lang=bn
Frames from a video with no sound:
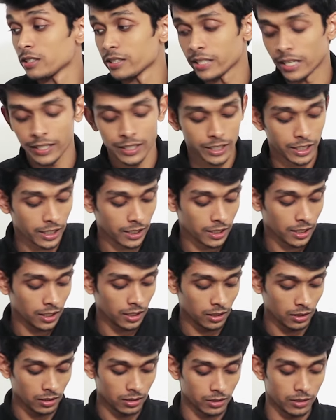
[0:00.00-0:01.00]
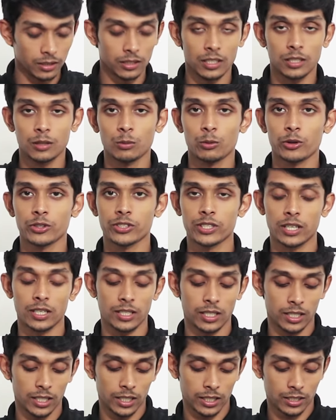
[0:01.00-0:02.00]
সাইডে রাখি দেখি বক্সে আর
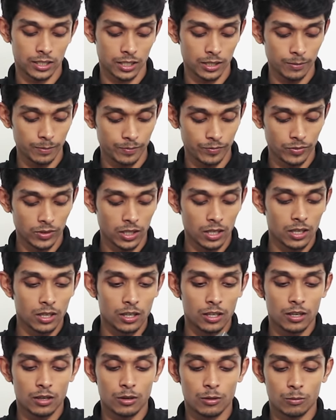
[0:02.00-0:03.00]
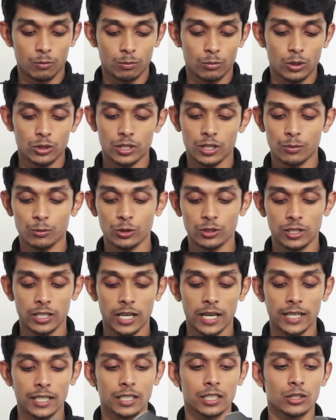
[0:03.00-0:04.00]
কী কী আছে বক্সের মধ্যে
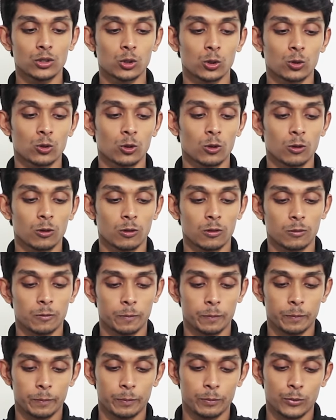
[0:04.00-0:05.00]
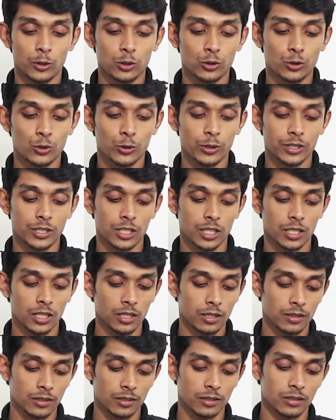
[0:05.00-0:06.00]
আরেকটি ছোট বক্স রয়েছে
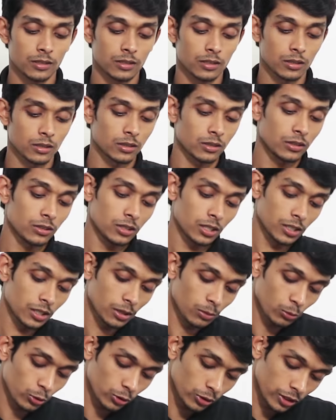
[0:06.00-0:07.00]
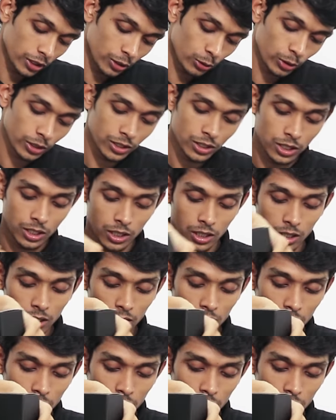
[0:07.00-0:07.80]
যেটির মধ্যে রয়েছে